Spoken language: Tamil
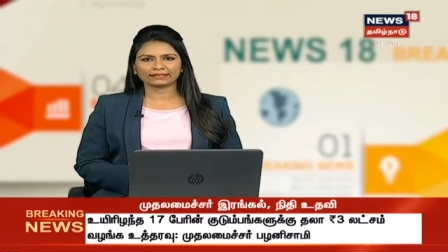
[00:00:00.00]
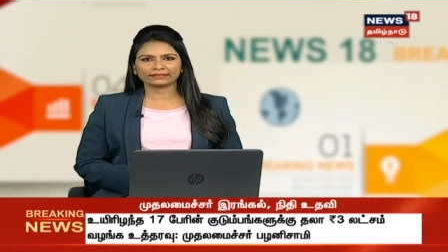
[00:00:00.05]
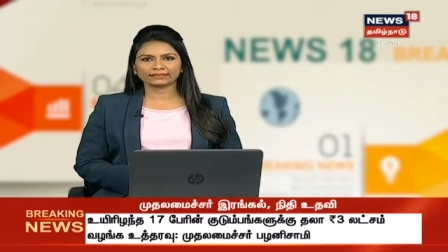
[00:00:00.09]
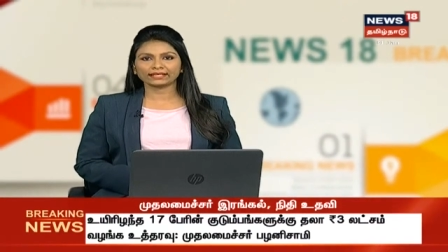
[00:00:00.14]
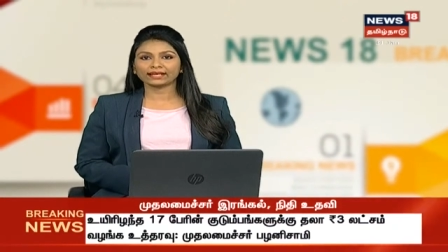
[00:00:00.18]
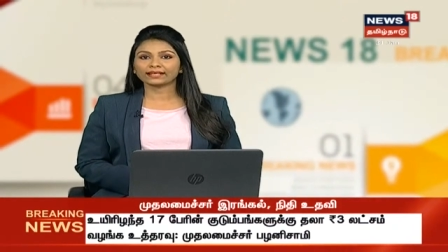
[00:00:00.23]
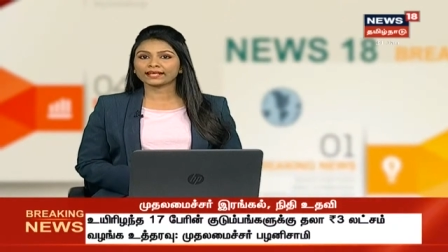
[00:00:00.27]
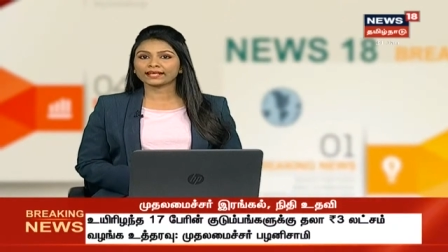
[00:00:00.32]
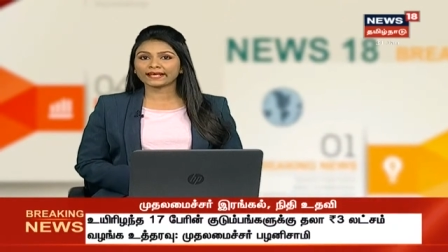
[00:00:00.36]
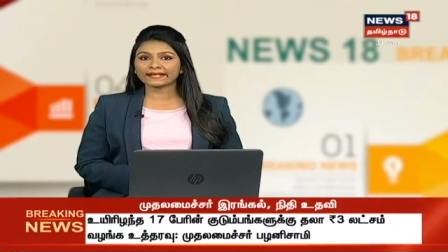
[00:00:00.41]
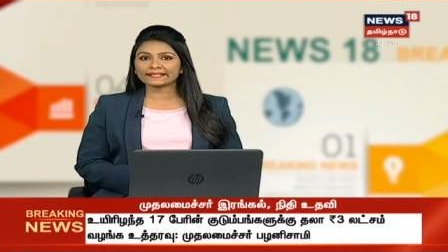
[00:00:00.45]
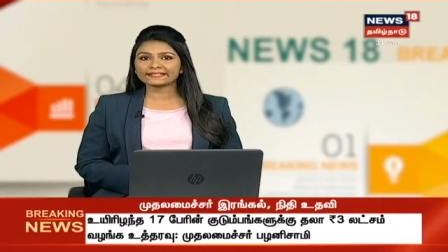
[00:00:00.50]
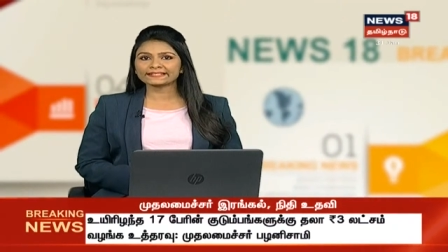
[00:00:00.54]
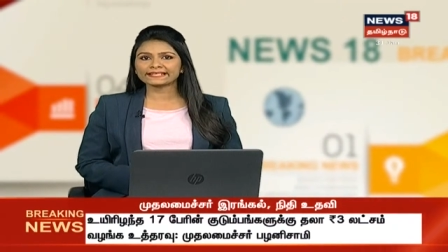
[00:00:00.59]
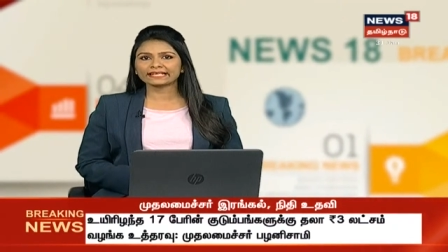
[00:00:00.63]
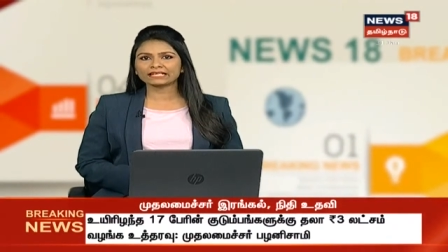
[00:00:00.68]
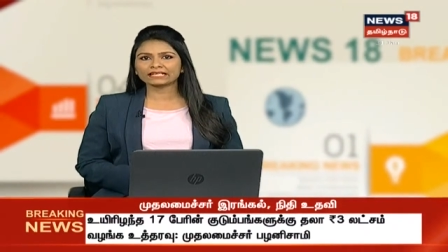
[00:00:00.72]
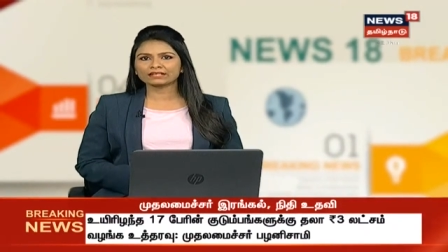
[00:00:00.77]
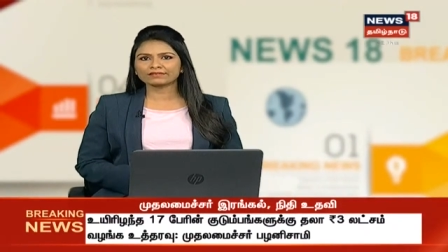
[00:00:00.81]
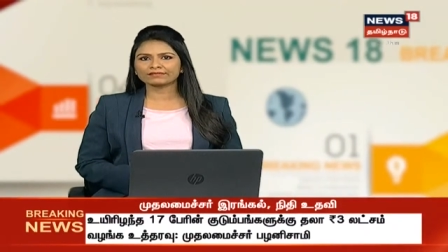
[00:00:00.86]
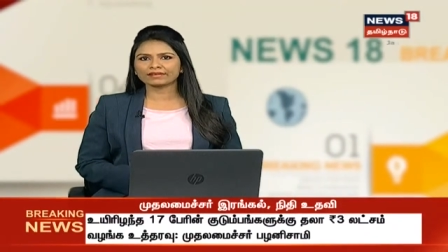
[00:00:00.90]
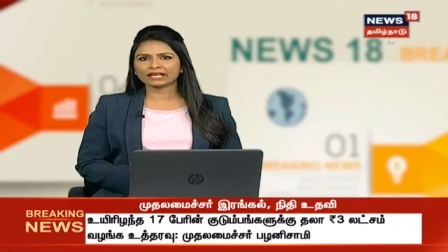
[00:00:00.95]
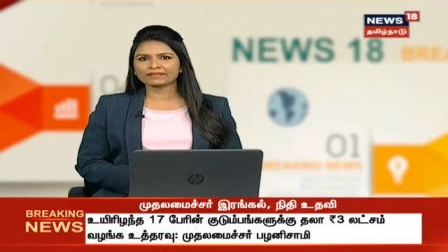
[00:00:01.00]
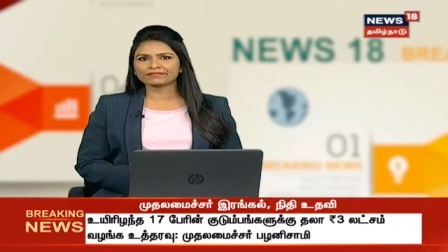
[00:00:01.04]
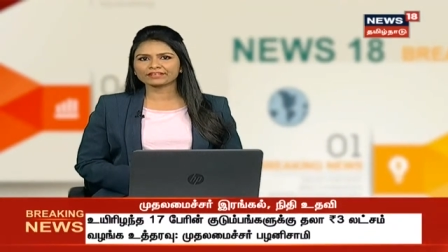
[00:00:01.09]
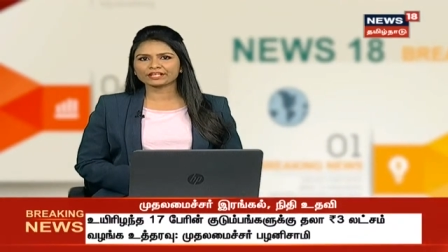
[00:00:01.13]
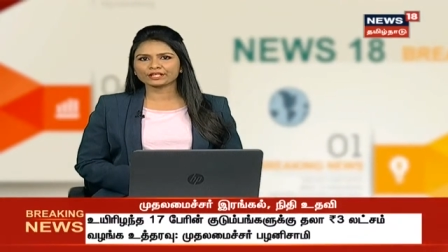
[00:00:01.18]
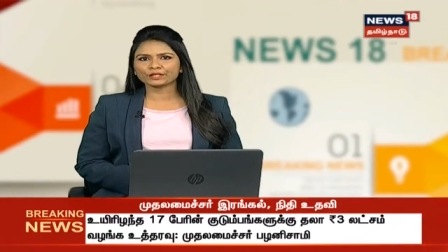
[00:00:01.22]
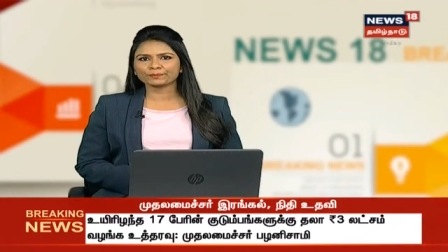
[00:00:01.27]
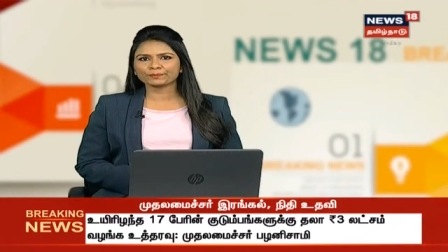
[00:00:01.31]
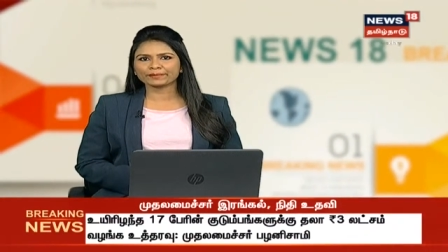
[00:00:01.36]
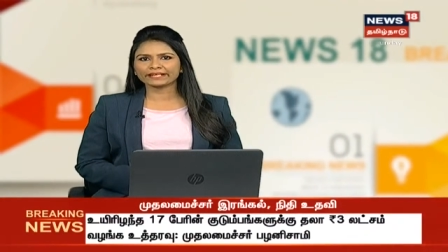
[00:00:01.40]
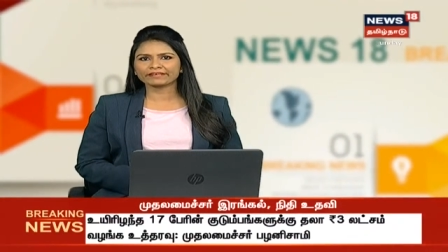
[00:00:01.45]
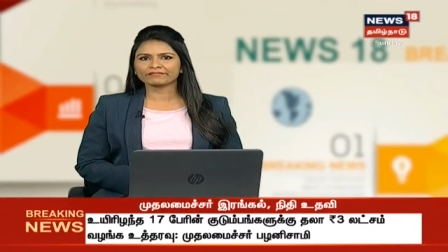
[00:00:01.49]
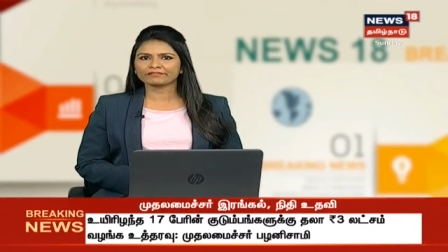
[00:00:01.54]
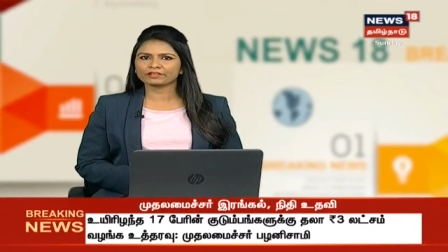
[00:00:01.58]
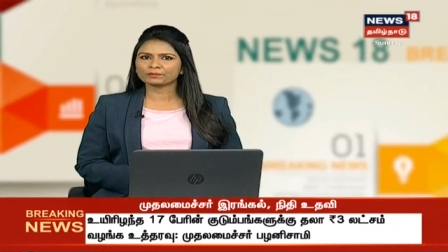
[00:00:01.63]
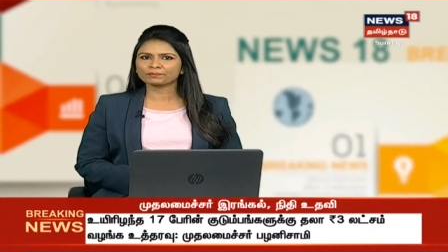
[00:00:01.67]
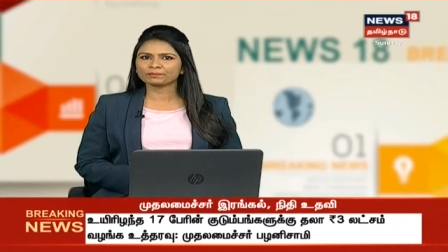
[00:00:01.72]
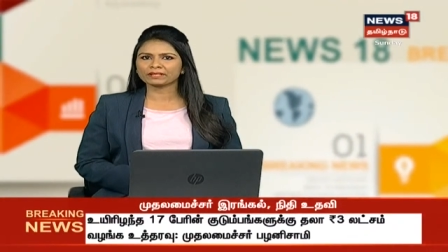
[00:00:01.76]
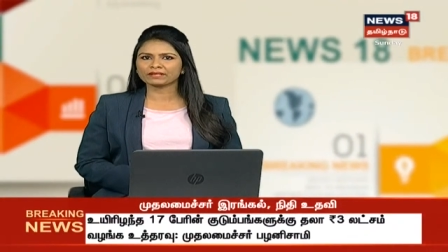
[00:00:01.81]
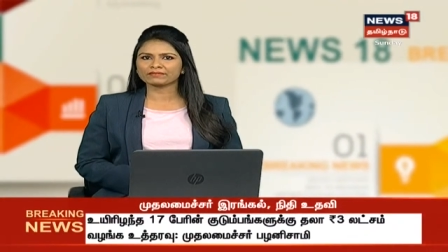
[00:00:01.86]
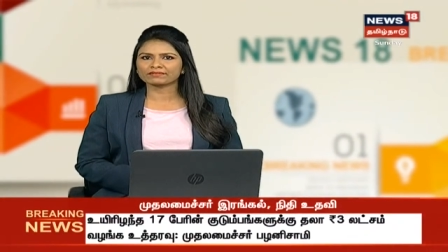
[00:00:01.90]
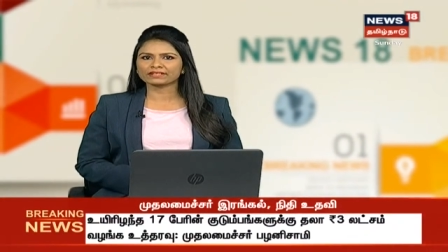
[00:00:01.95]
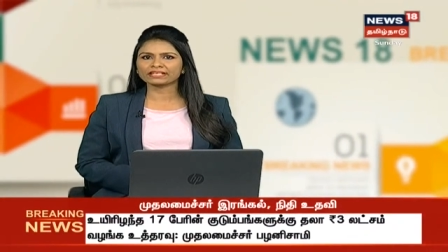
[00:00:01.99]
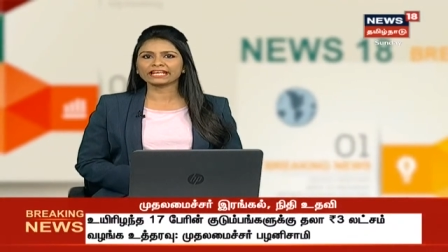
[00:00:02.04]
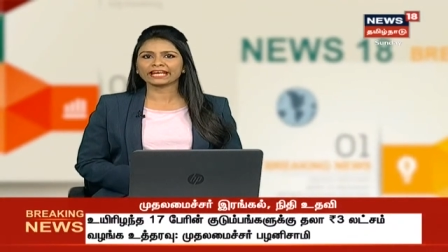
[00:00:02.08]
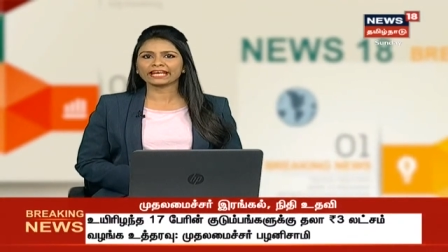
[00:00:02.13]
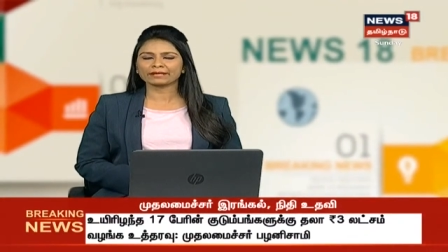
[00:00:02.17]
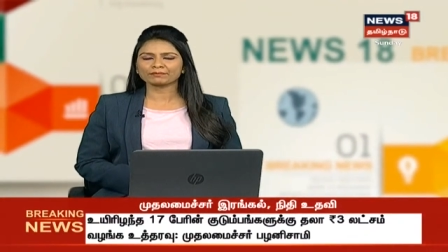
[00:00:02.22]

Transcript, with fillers: தான் அரசியலுக்கு வர வேண்டும் என விரும்பியவர்